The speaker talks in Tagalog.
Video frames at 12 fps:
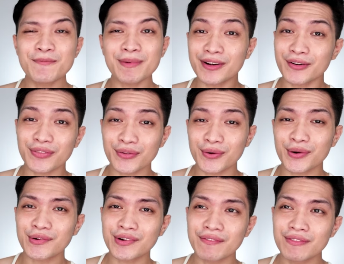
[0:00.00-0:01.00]
yung parang
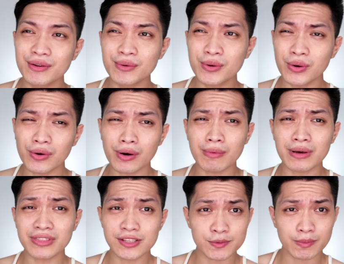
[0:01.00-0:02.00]
thorough review ko
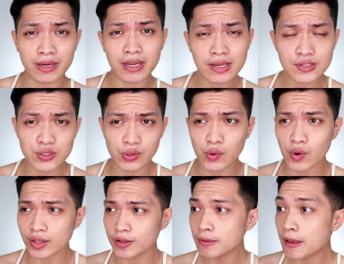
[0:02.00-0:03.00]
about this product.
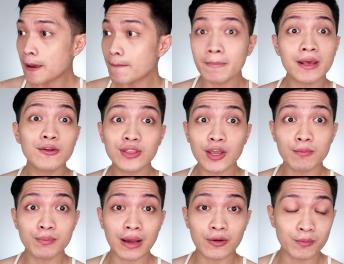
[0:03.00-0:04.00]
So ayun, meron
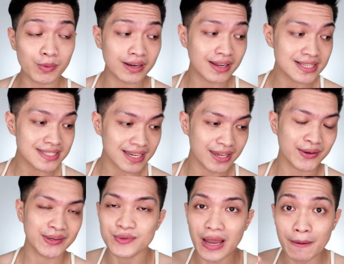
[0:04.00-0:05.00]
tayong bagong products
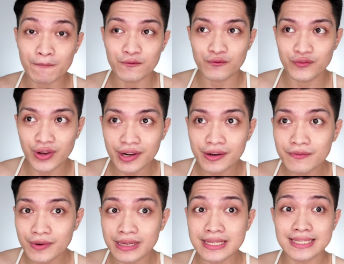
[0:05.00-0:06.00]
ngayon. I'm very
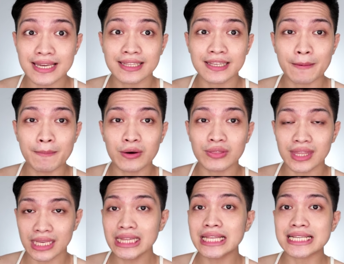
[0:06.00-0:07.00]
very excited about it